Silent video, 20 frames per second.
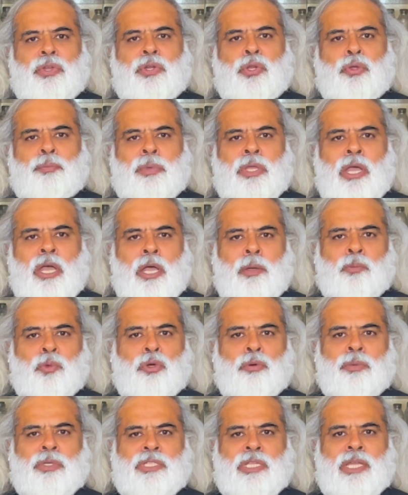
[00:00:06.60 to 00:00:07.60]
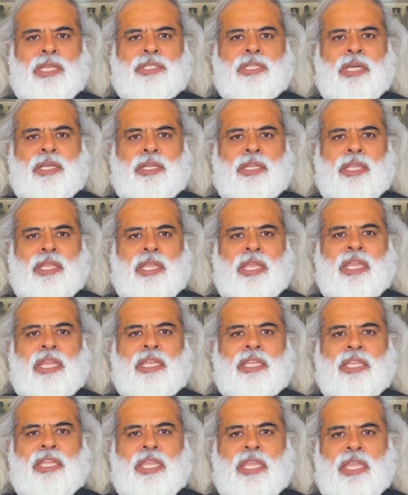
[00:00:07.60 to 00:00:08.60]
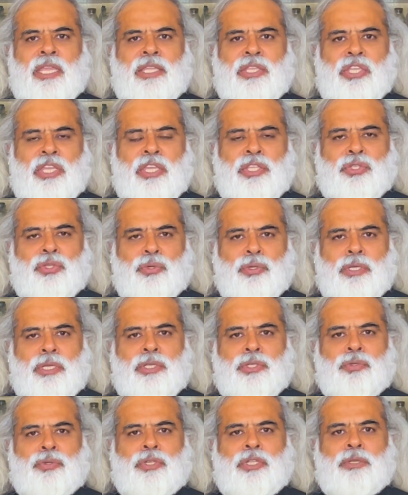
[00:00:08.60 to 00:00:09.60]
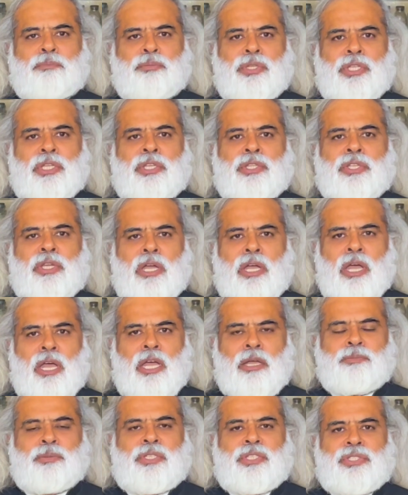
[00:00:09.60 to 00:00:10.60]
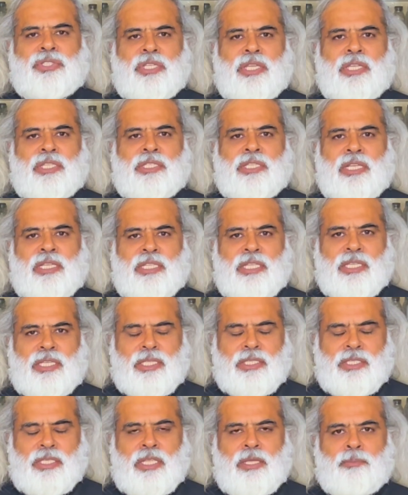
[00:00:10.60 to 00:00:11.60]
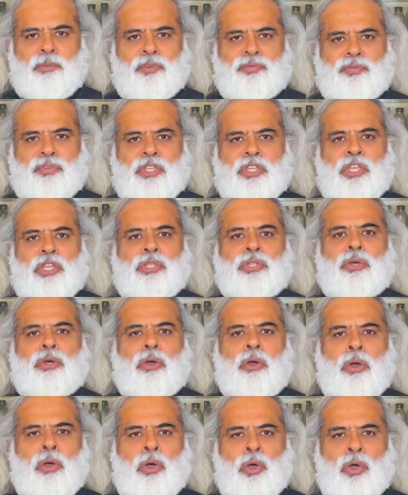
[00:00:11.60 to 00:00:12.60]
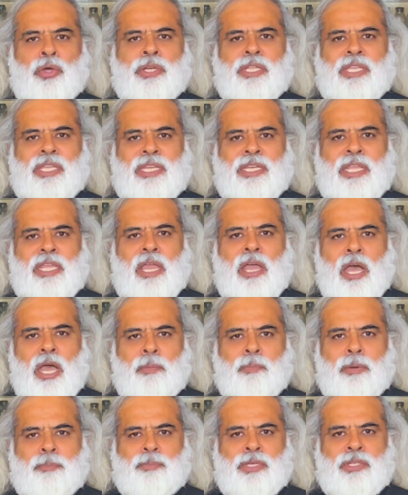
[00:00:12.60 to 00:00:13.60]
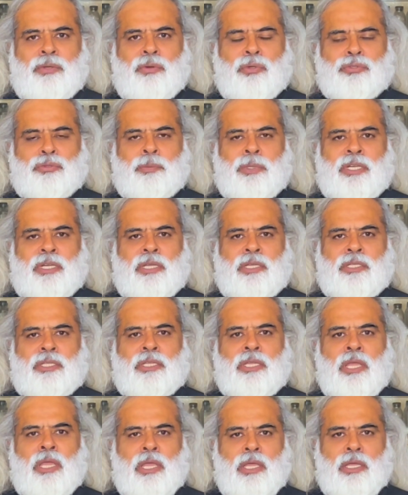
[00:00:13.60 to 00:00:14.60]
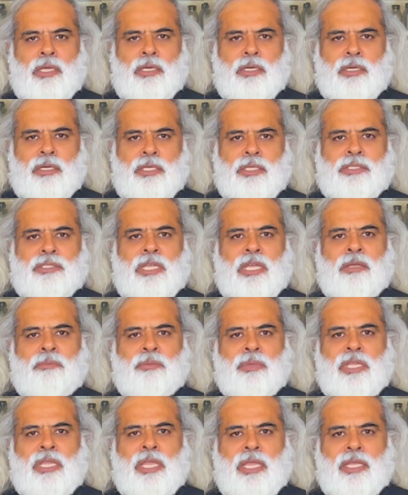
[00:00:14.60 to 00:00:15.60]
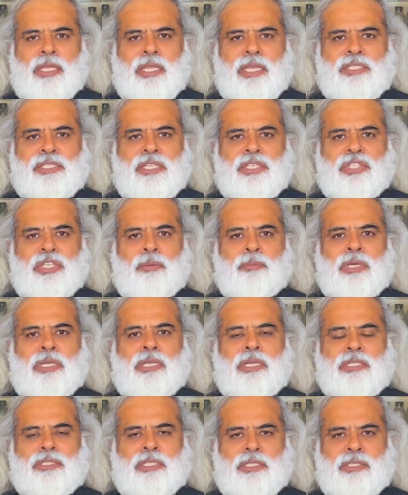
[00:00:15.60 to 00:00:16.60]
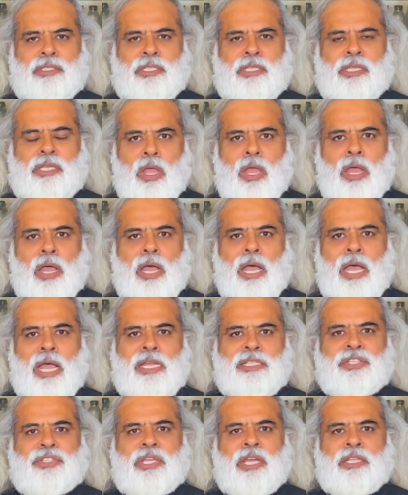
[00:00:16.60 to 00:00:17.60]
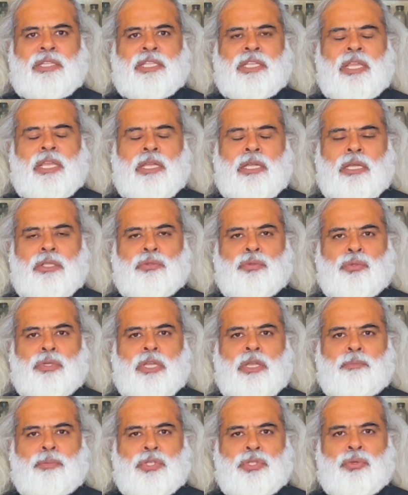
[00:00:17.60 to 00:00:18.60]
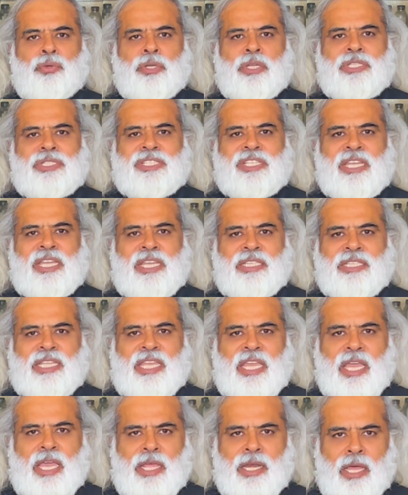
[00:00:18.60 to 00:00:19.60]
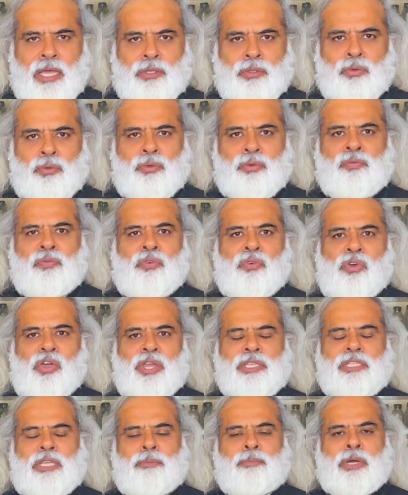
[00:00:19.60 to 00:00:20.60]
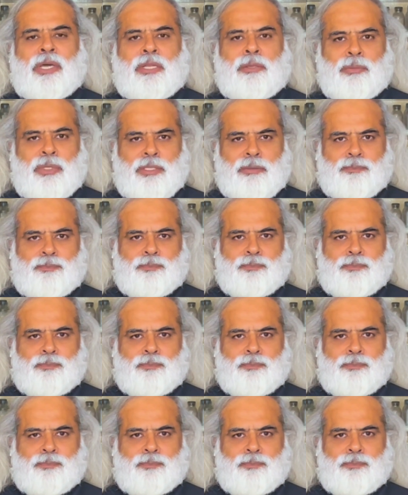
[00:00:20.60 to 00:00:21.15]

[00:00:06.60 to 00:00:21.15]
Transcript: वीडियो में आपको बताए जा रहे हैं कि ये छोटे छोटे बीज आपकी सेहत के लिए कितने मफीद और इन्हें आप अपनी रोजमर्रा की गजा में कैसे शामिल कर सकते हैं आज जानते हैं कद्दू के बीजों के सेहत के हैरान कन फवायद के बारे में